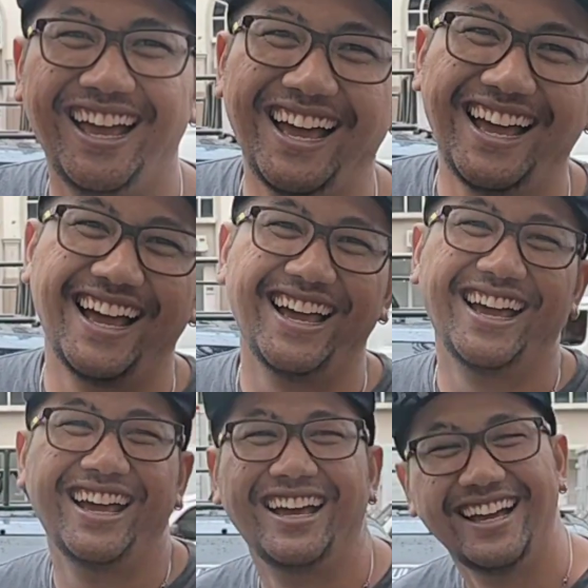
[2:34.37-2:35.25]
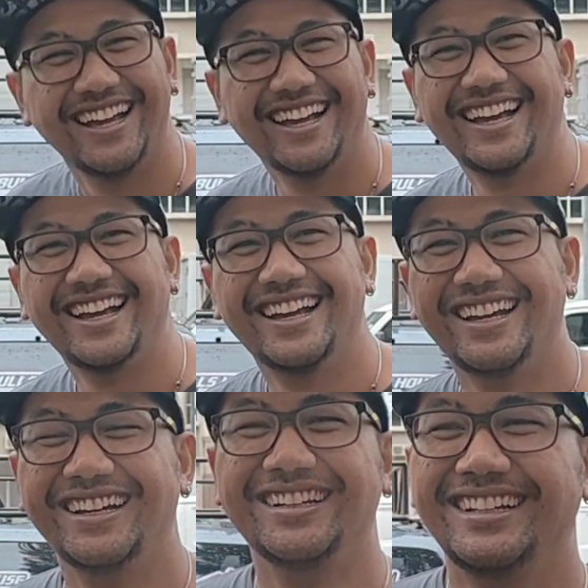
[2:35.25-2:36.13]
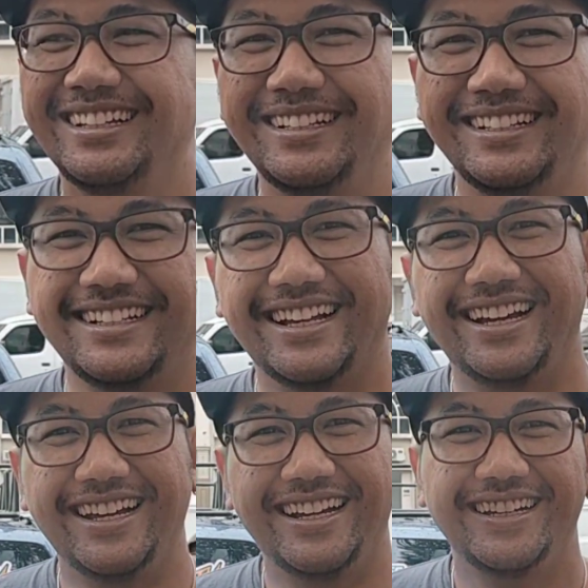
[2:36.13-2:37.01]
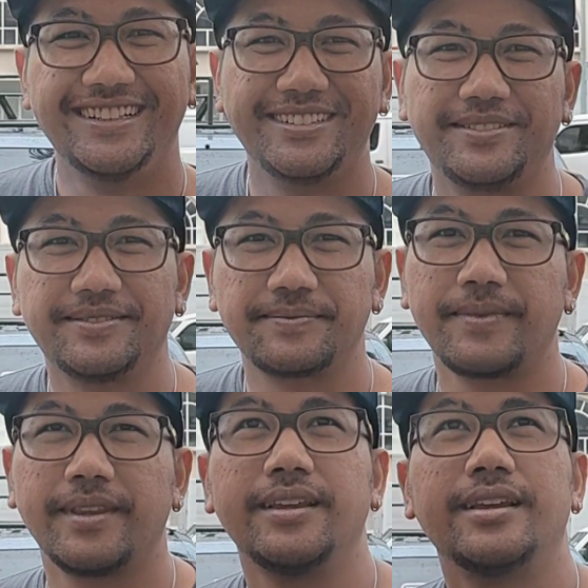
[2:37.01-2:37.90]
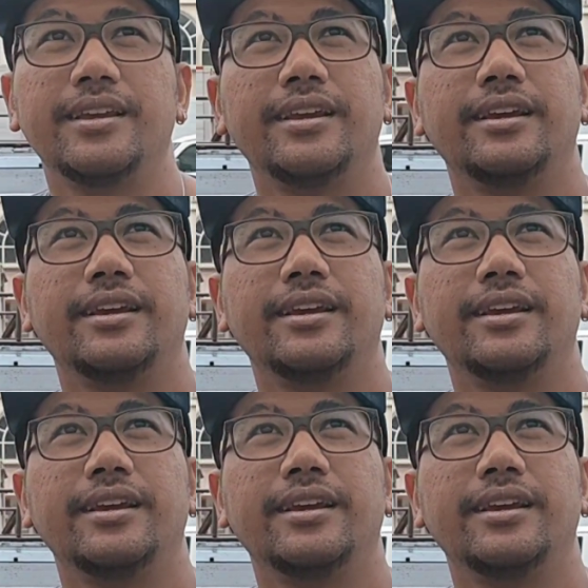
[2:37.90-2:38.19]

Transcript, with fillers: Nah, terus gini bentar. Si Mora dulu akan rawat dari usia berapa bulan, Kang?